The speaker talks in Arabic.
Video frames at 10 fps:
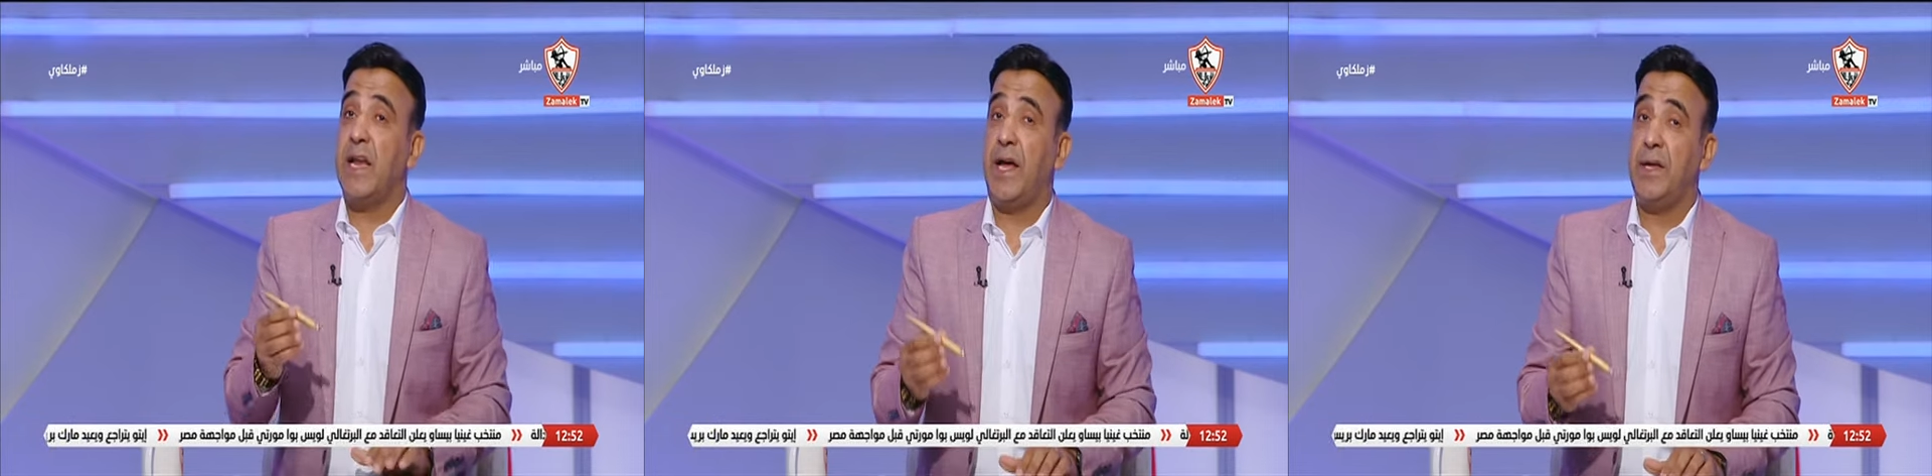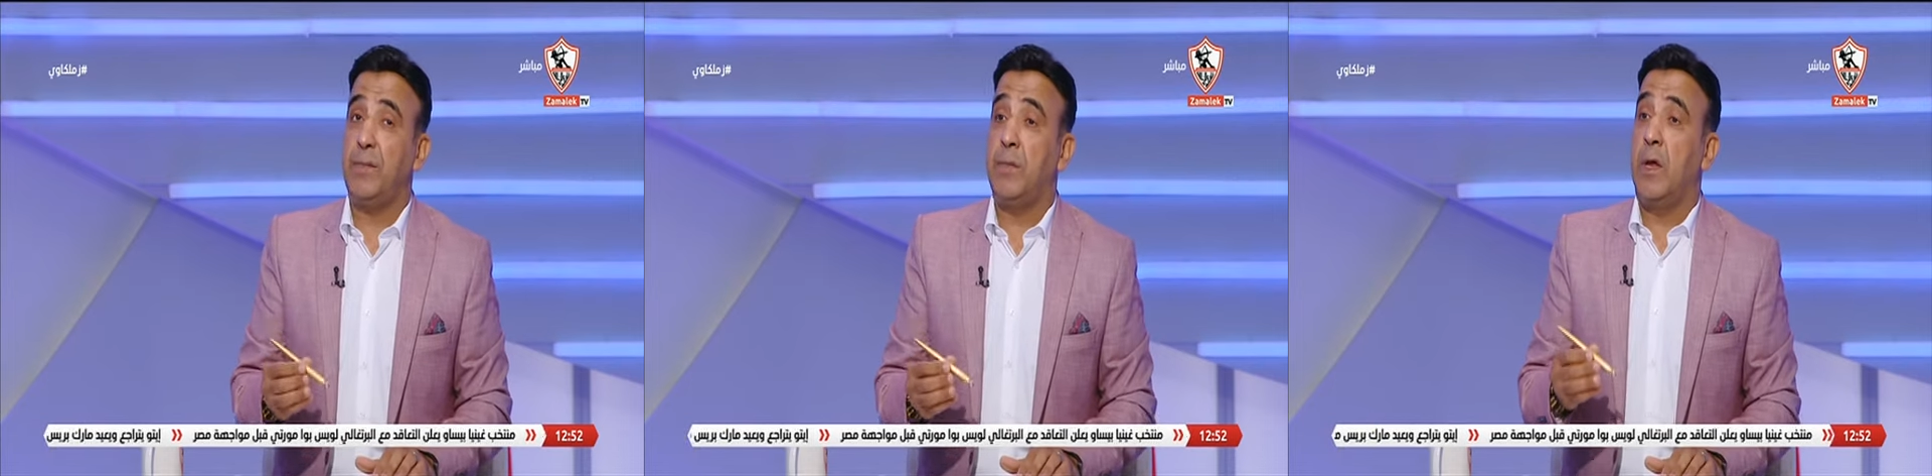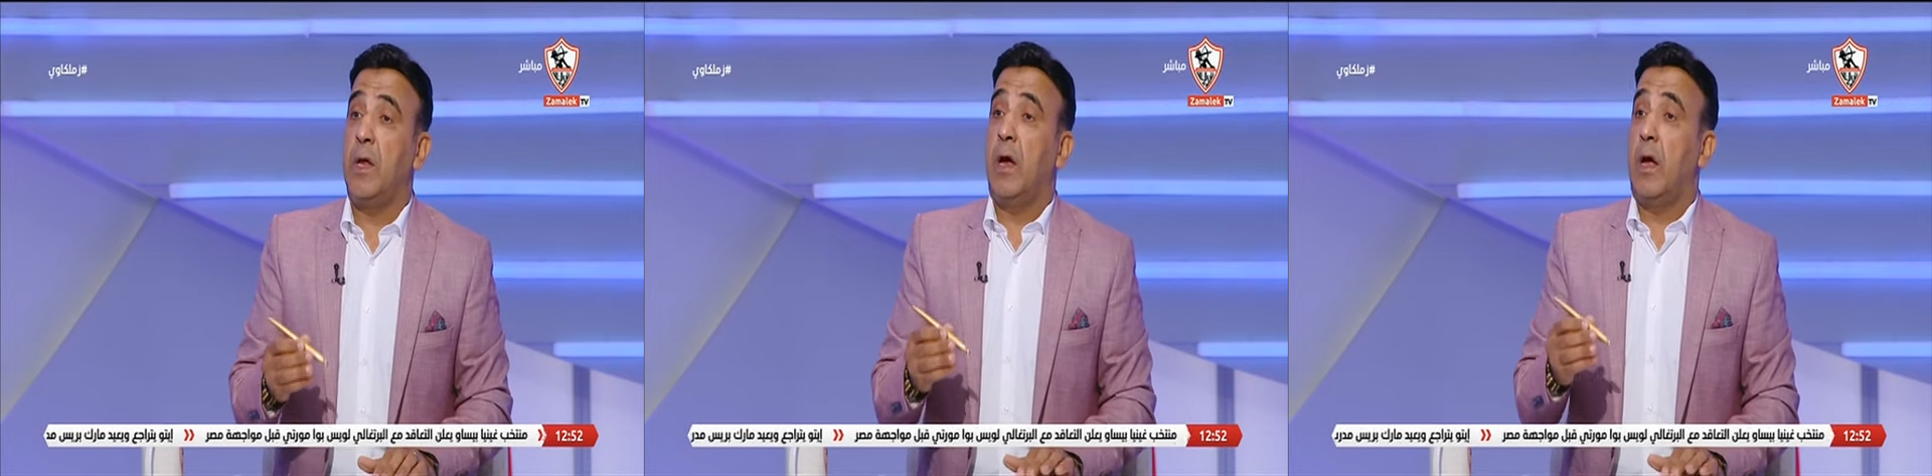لعيب
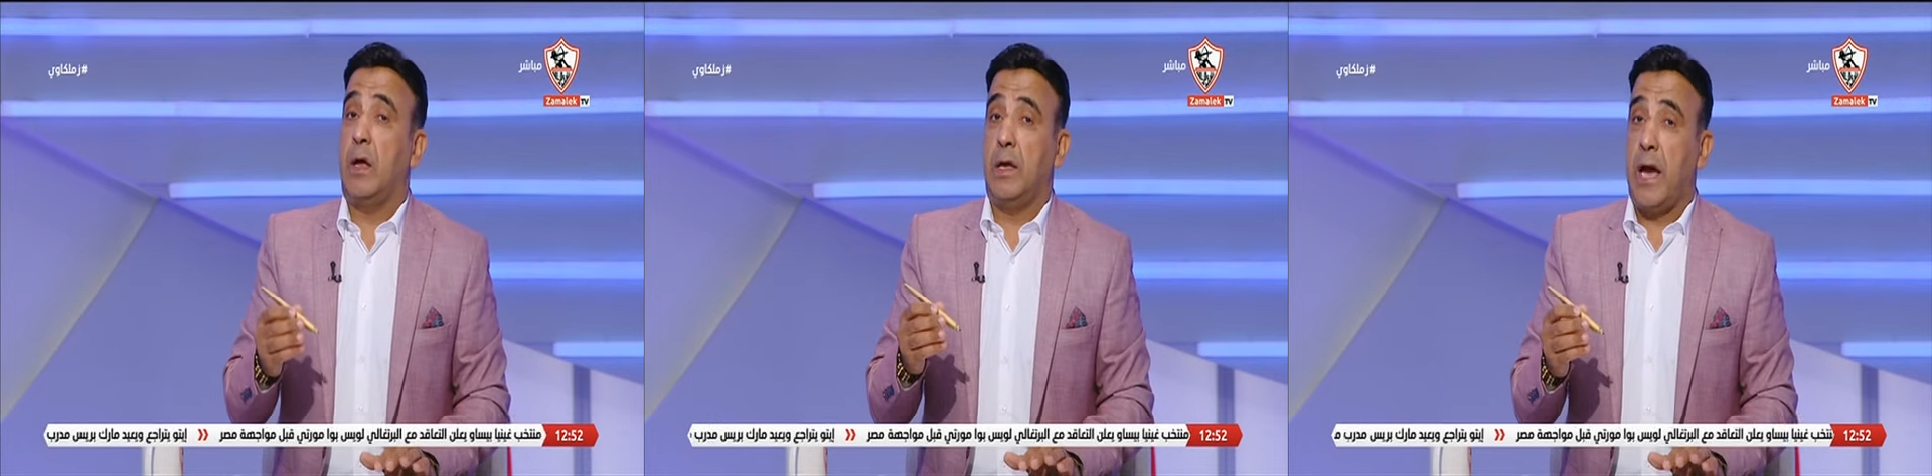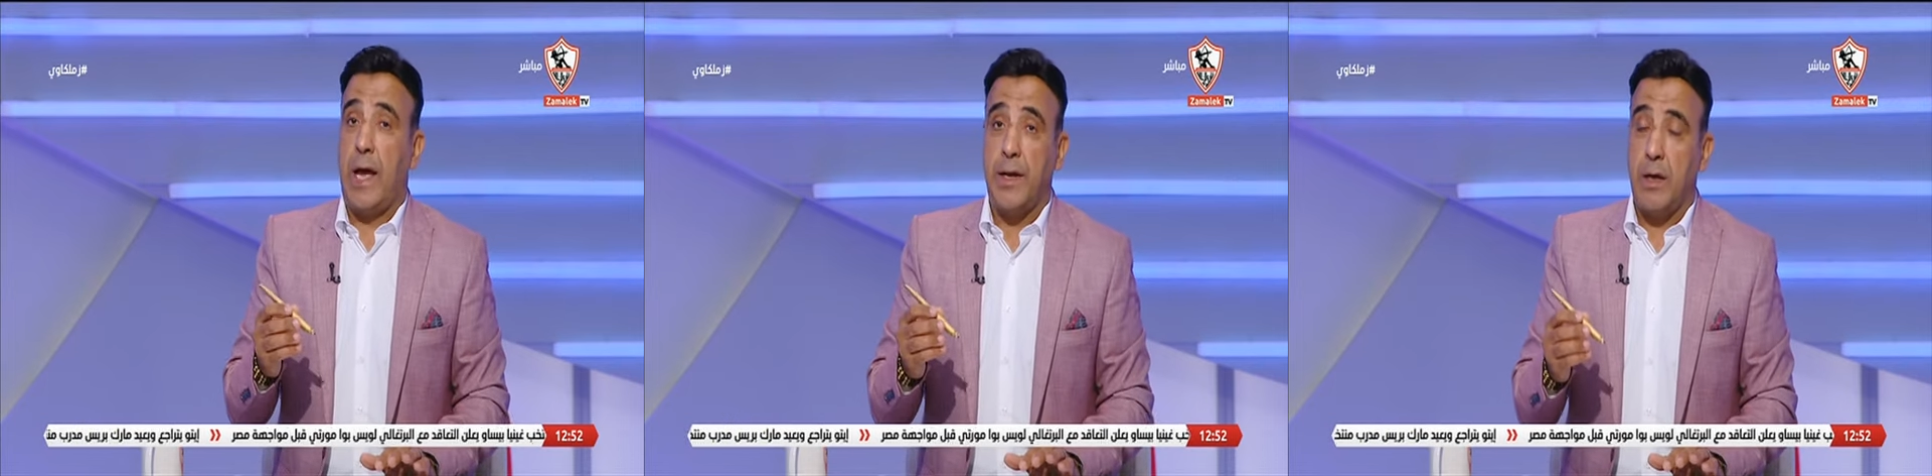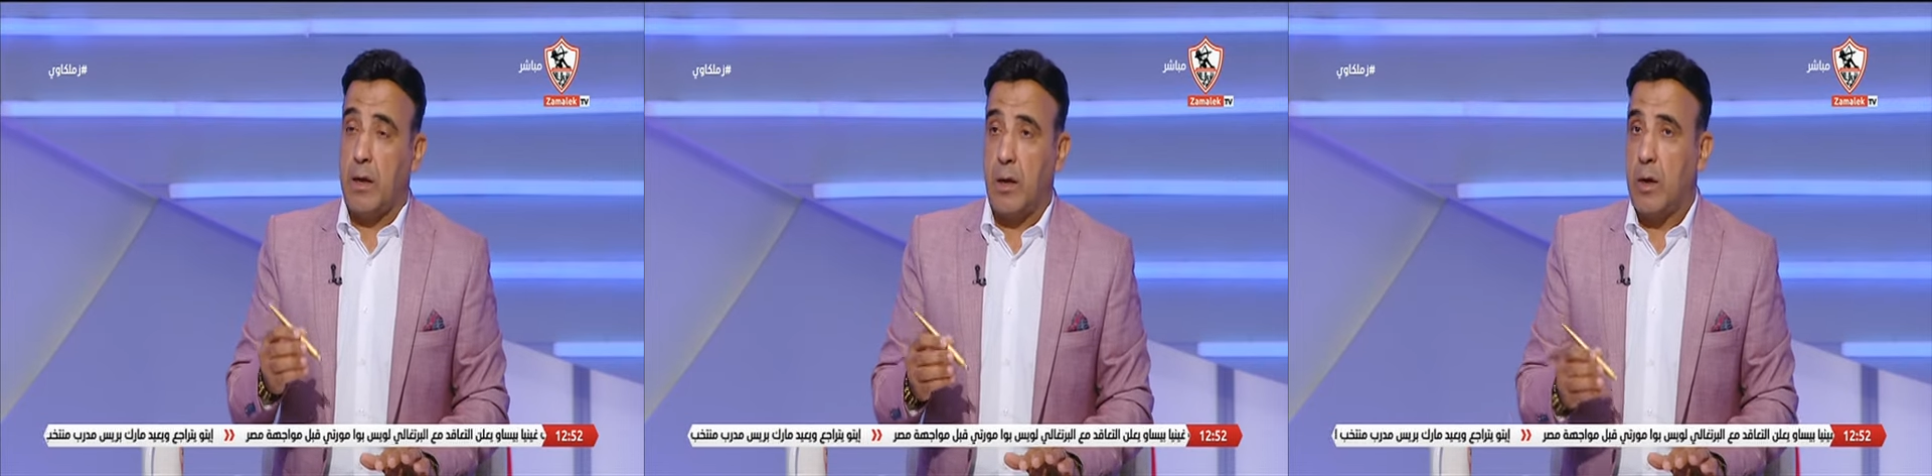يعني